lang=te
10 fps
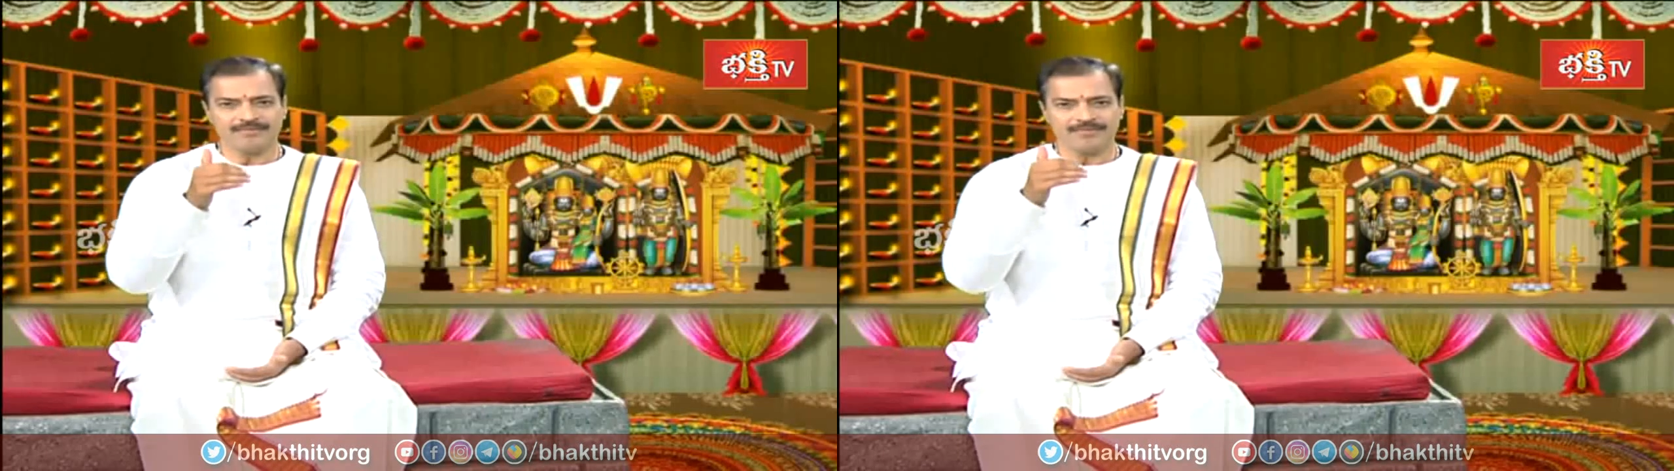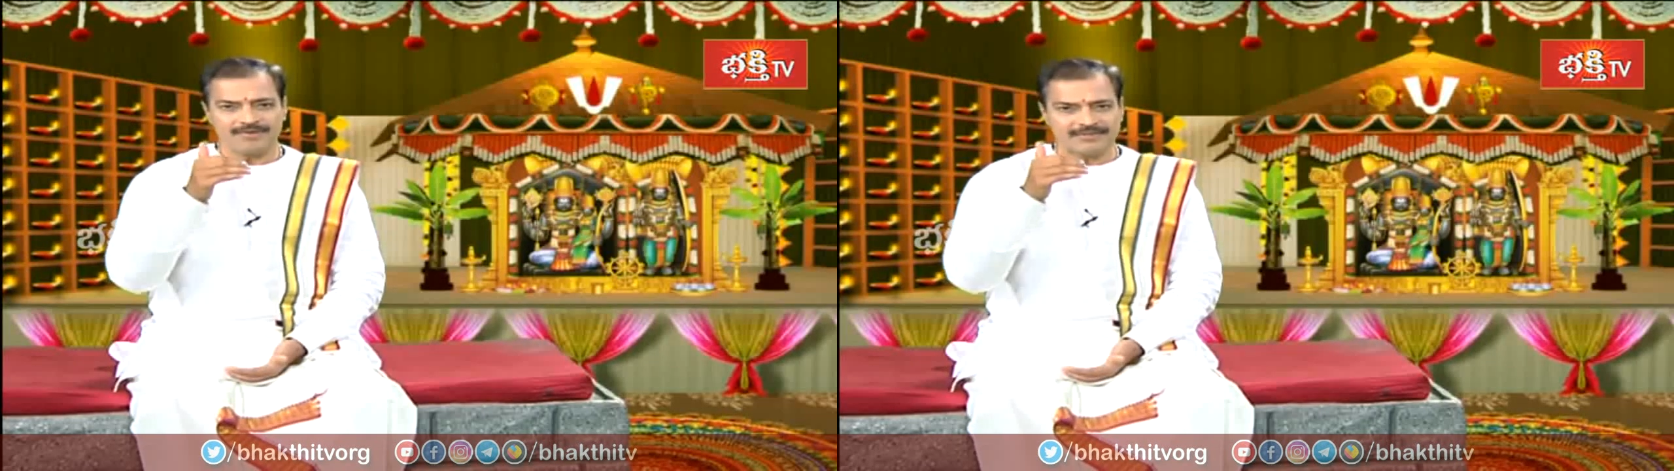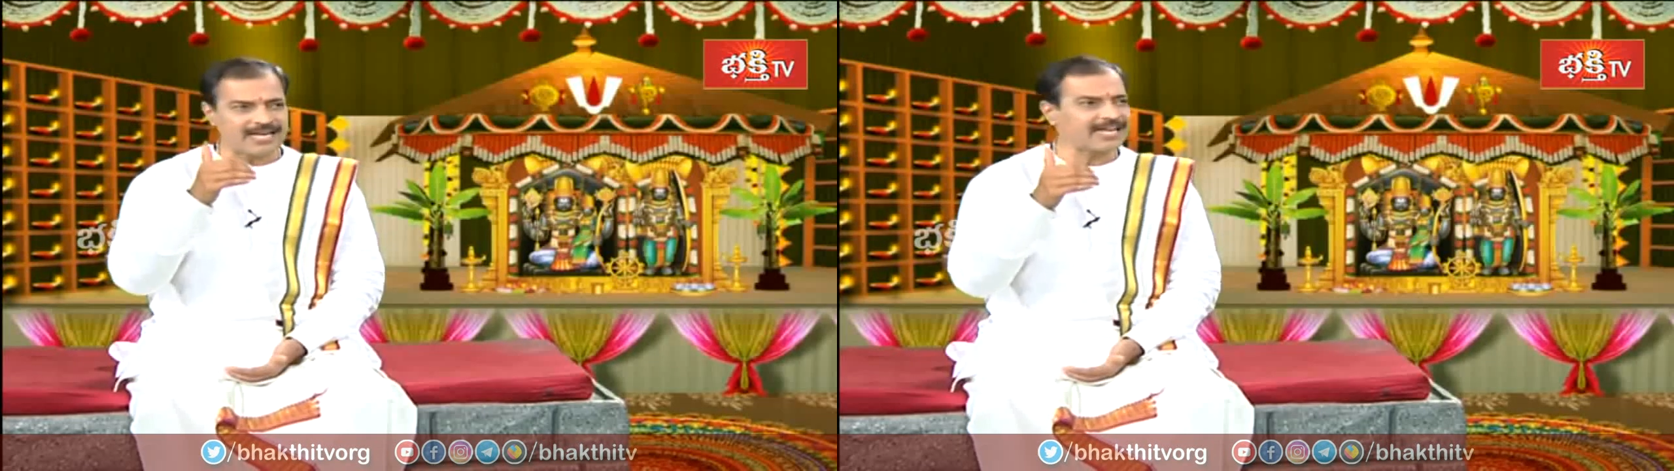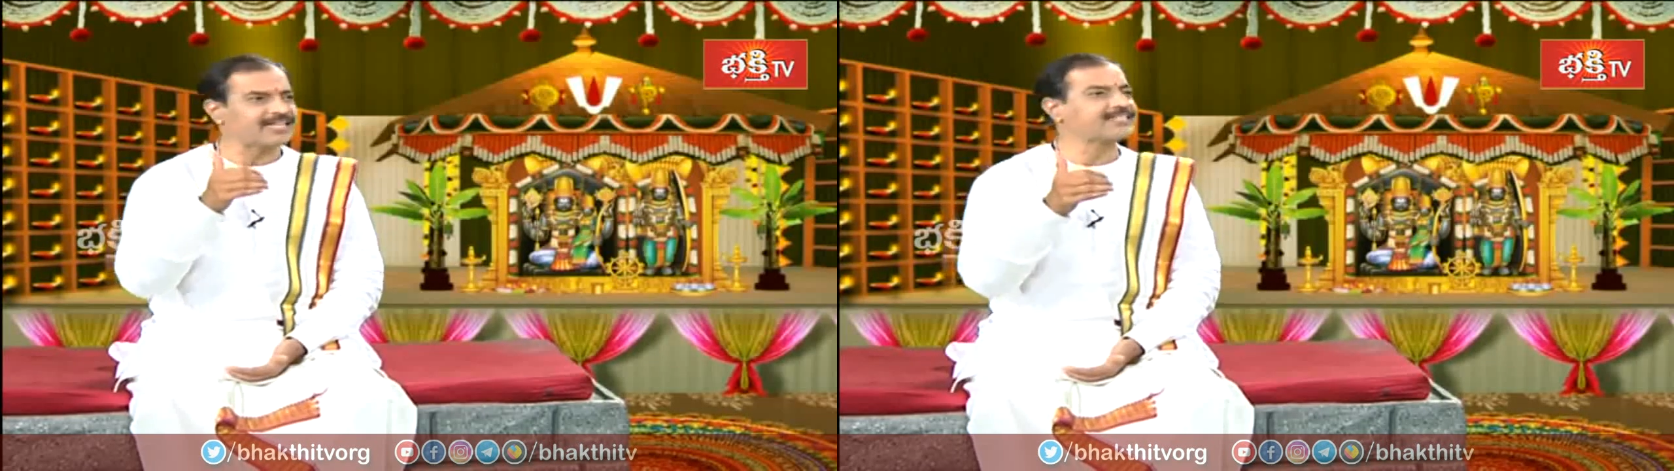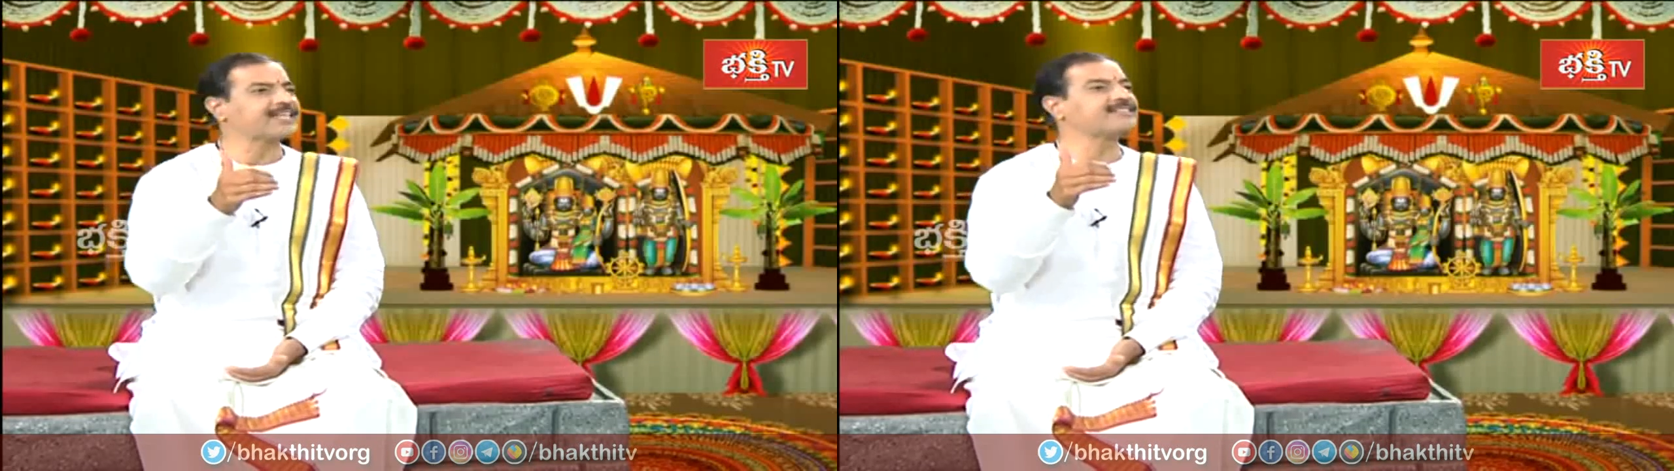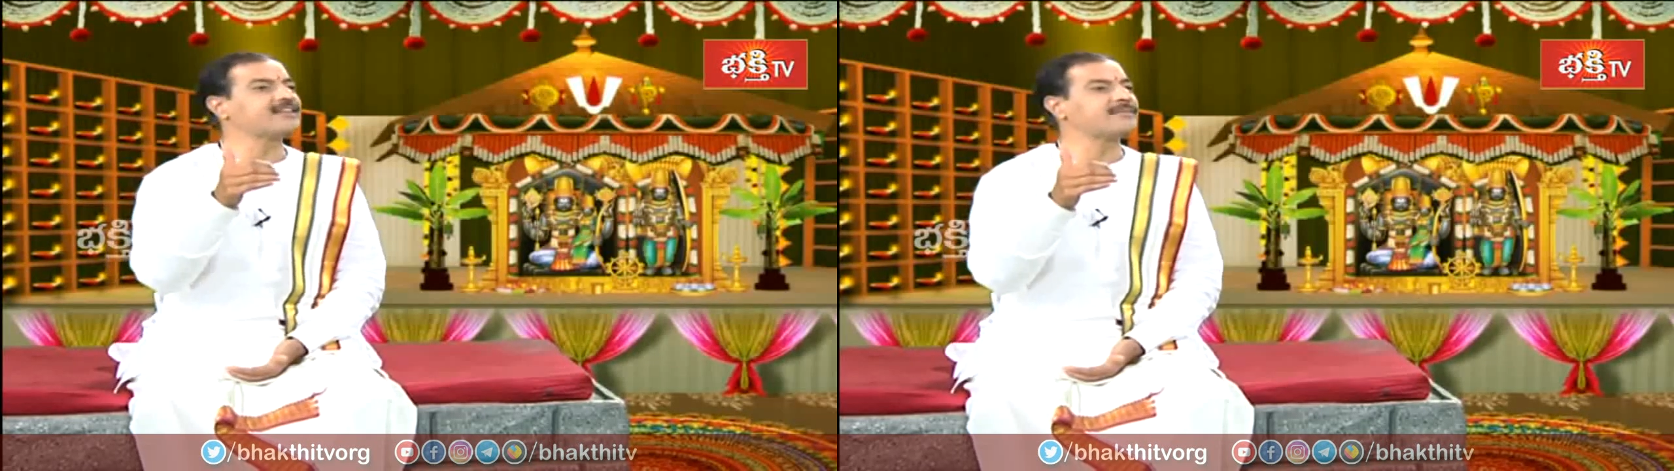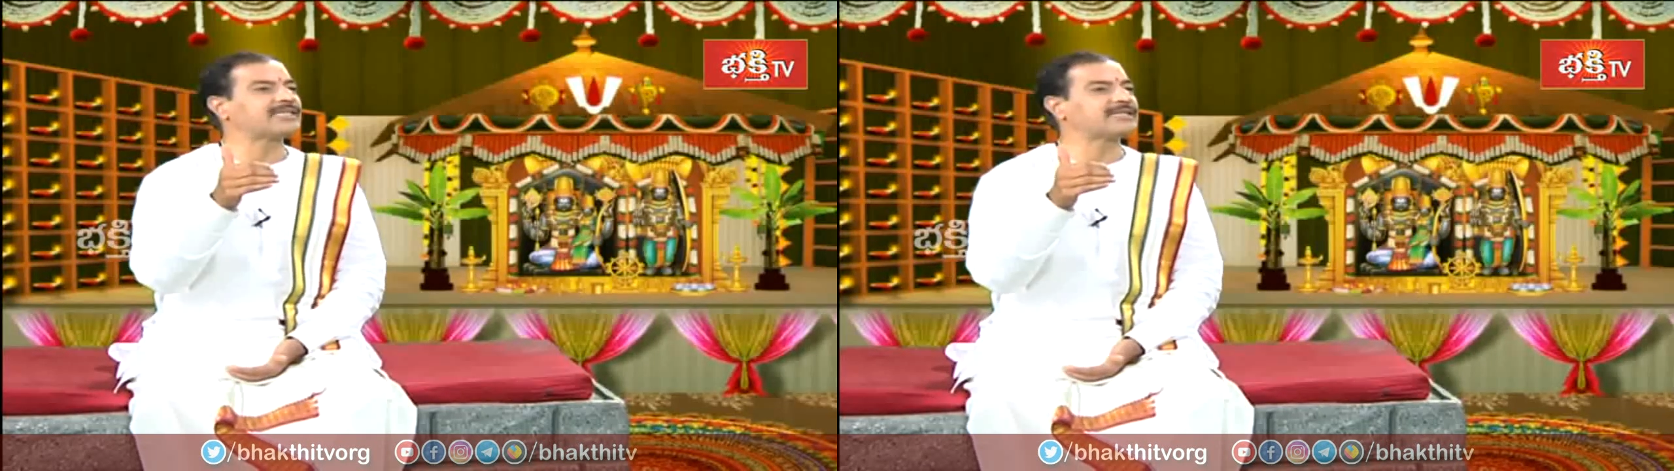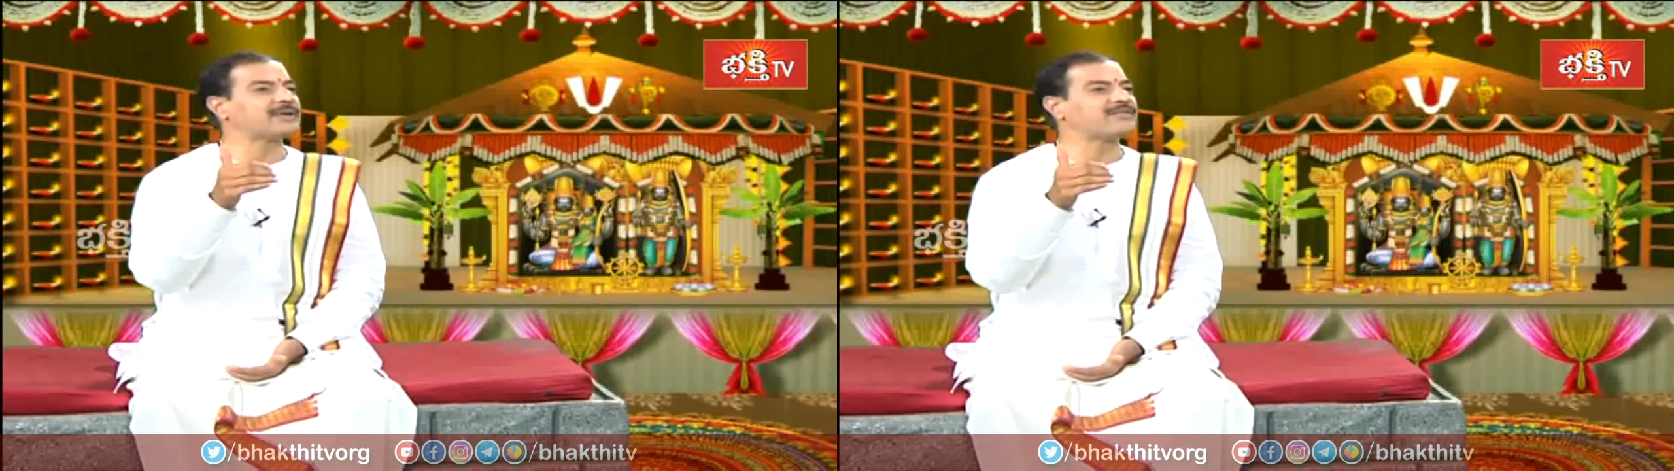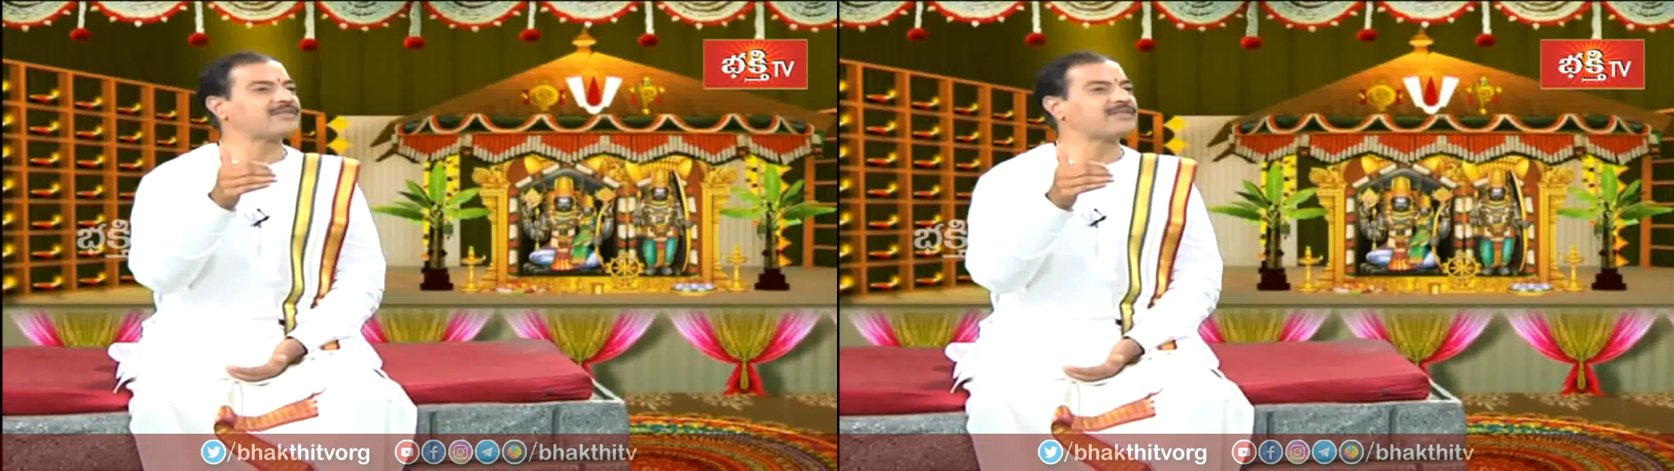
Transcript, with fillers: వ్యవసాయం చేసే నిమిత్తమే